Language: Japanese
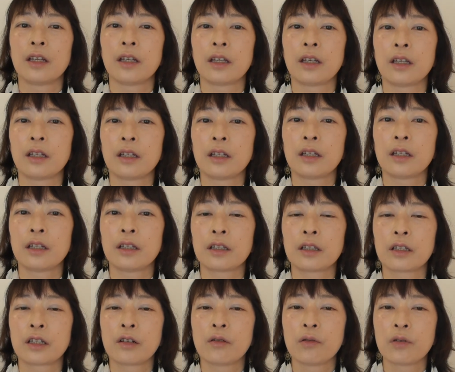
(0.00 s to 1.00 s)

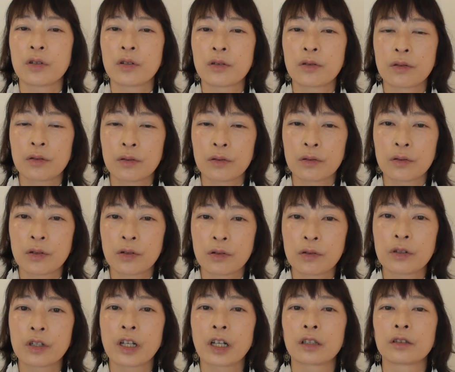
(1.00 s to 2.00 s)
えー、教室
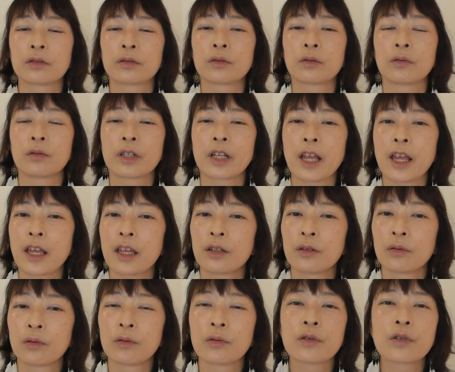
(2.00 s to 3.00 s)
集客と経営
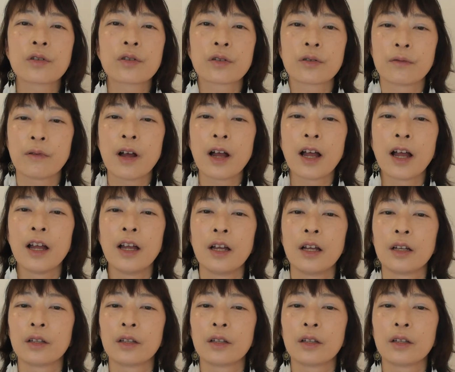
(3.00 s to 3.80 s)
の本質は